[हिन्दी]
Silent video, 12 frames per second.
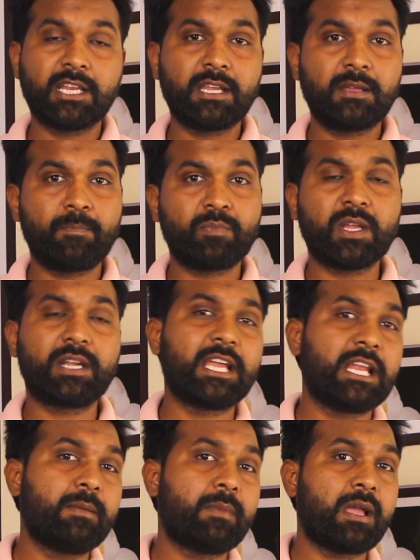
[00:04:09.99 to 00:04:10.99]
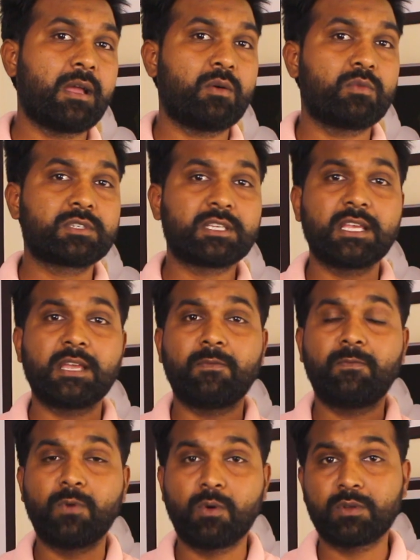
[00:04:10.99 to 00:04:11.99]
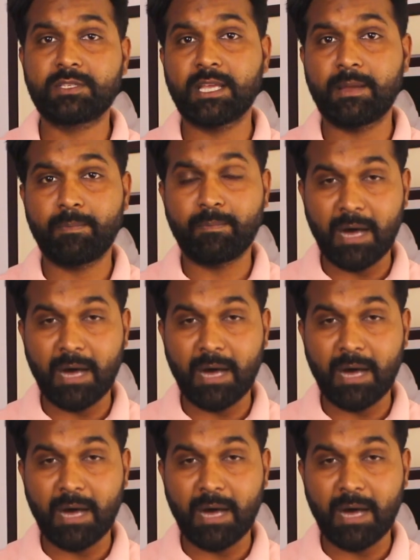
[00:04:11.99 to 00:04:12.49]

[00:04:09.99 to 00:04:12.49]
रही डेली मैं उनके फ़ोन से